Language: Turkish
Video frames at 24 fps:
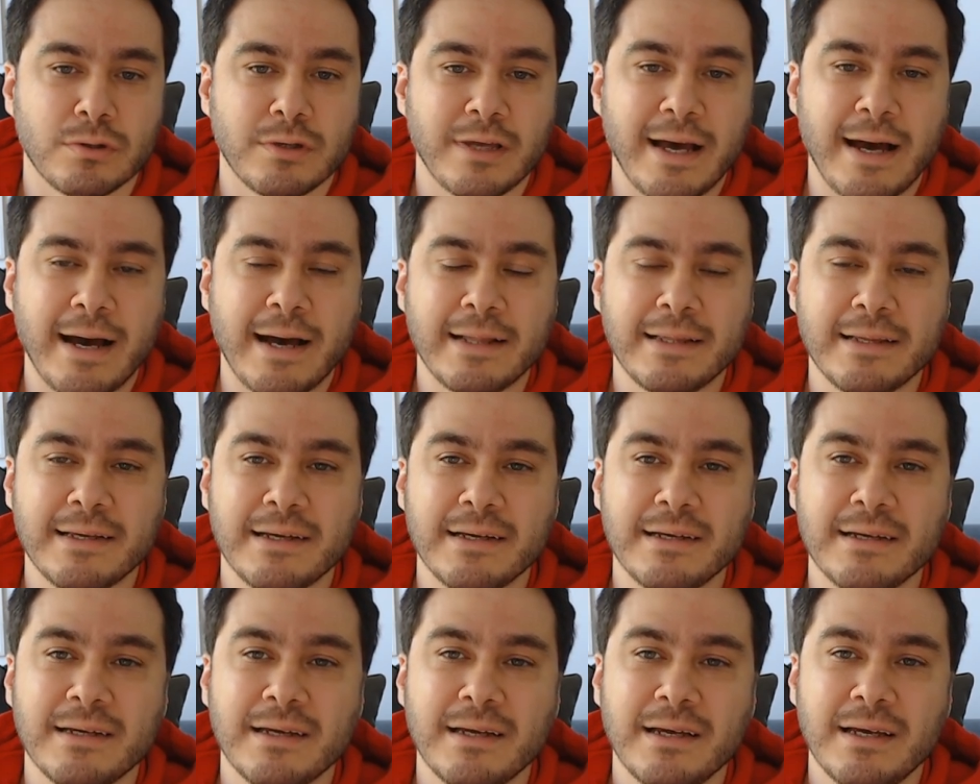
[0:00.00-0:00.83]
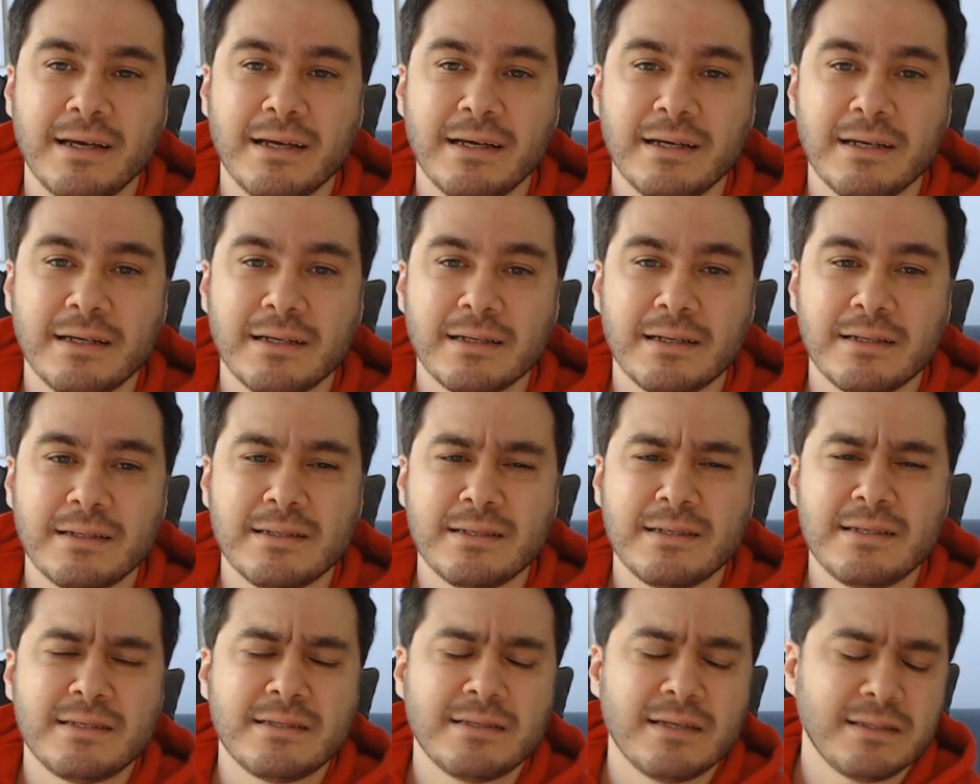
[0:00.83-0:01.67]
Yani
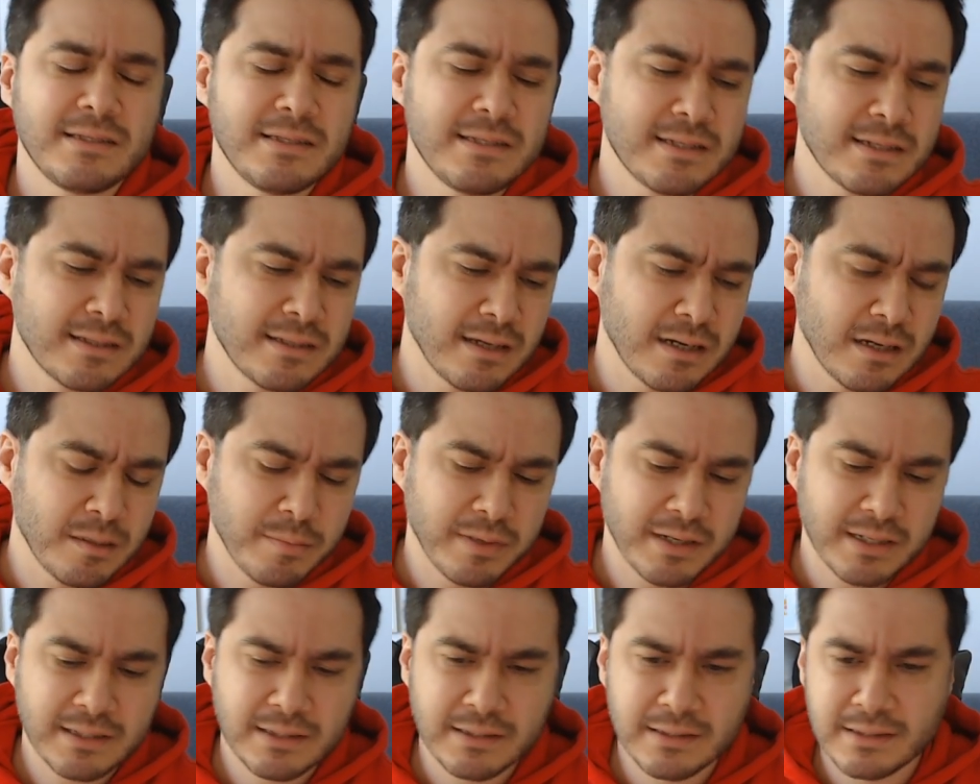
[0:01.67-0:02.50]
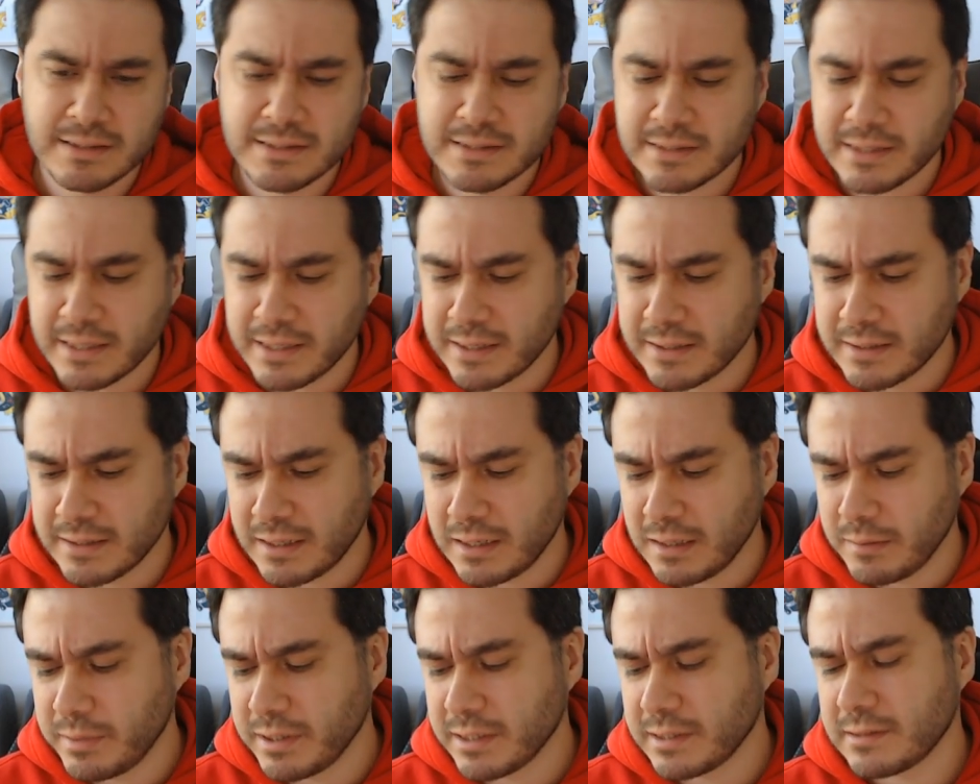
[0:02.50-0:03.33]
istatistiklere bakıldı,
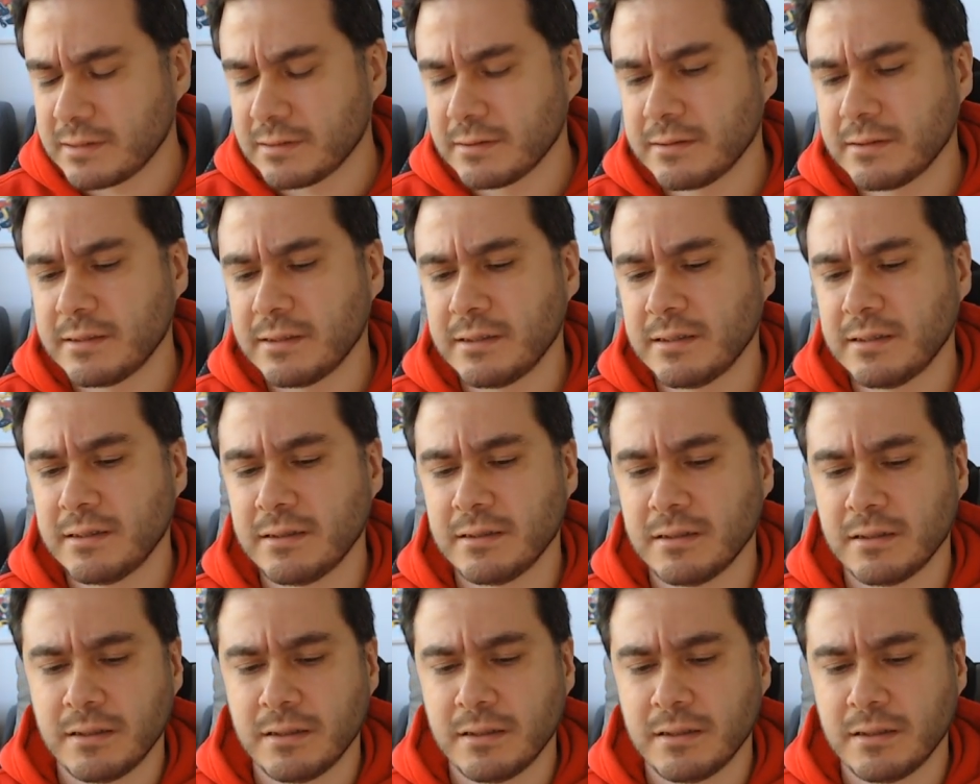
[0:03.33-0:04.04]
sayılara bakıldı,